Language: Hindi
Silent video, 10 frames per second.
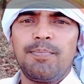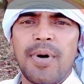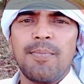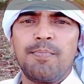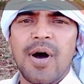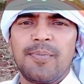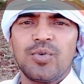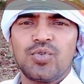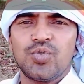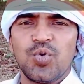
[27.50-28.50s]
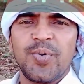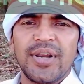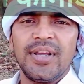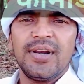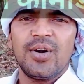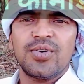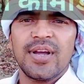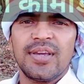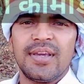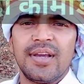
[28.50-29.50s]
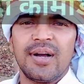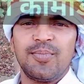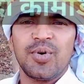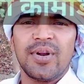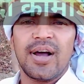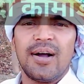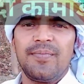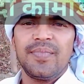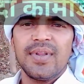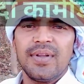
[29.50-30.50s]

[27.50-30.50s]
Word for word: पंपापुर सुपर हिट नौटंकी का प्रोग्राम